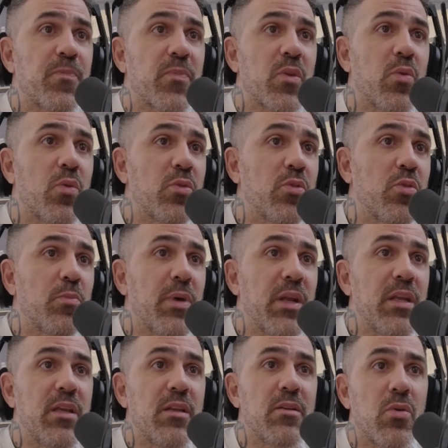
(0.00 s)
Union
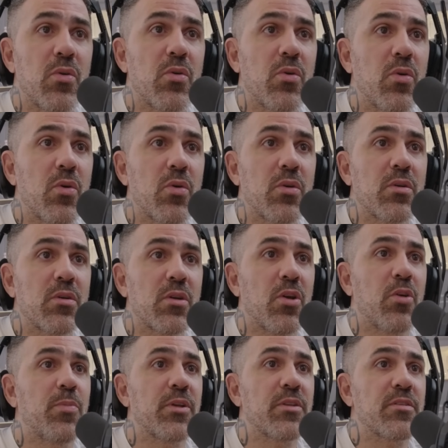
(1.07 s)
Berlin,
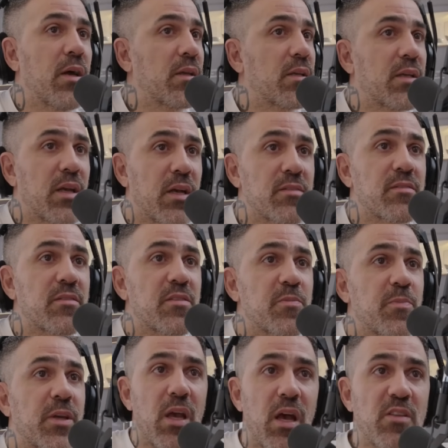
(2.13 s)
unglaublich. Krass
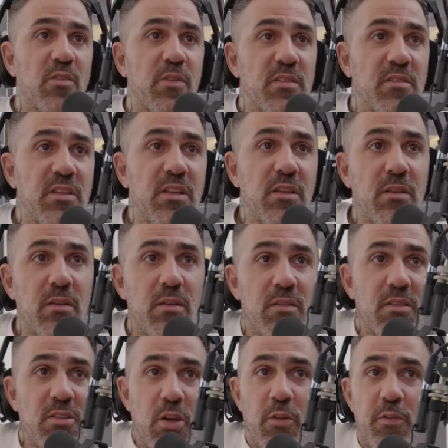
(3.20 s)
Respekt. Also, was die
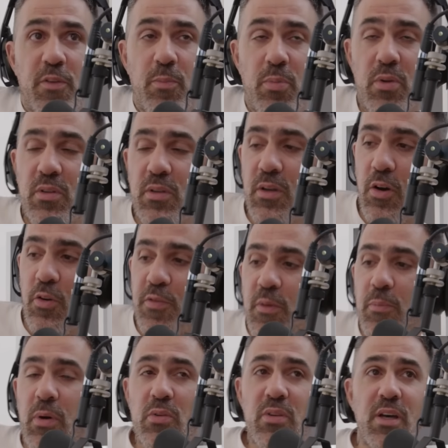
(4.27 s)
sich aufgebaut,
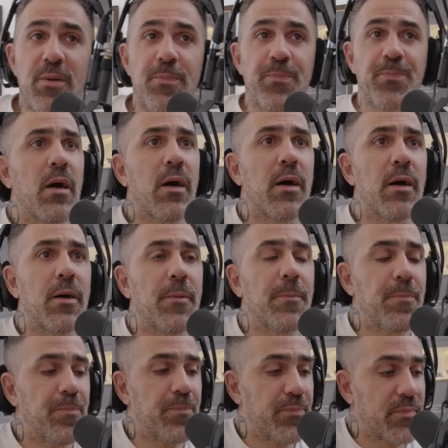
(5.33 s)
aufgebaut haben,
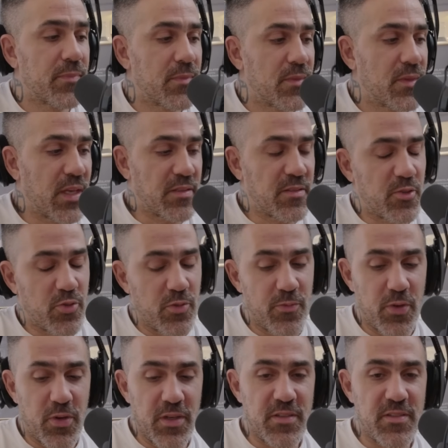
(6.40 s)
ähm, das ist schon
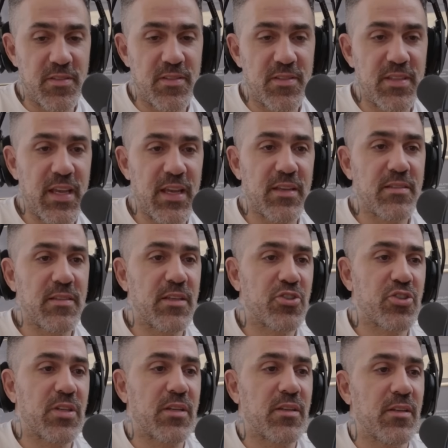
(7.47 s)
wirklich sehr, sehr
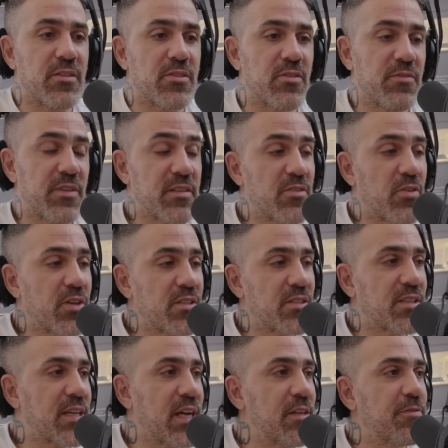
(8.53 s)
stattlich. Und was ich auch
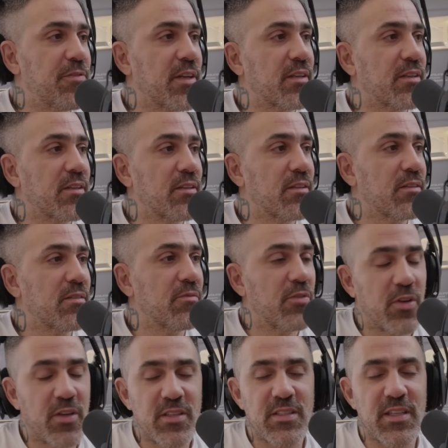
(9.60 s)
richtig geil fand, ne,
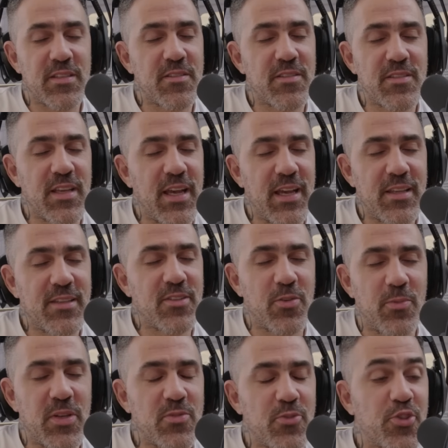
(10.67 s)
wirklich, es ist, also
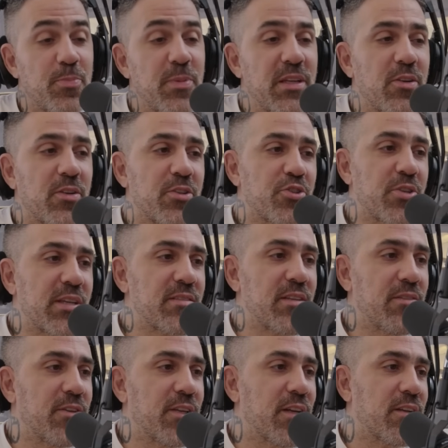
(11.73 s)
guck mal, so spielt auch das
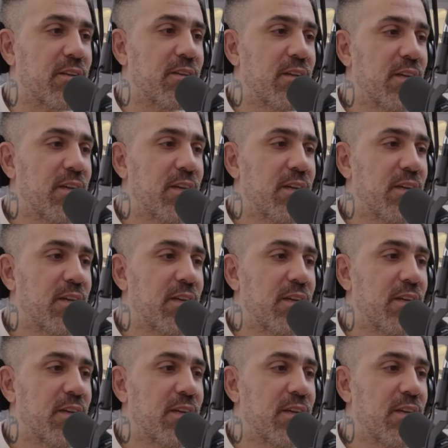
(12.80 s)
Schicksal wieder, ne?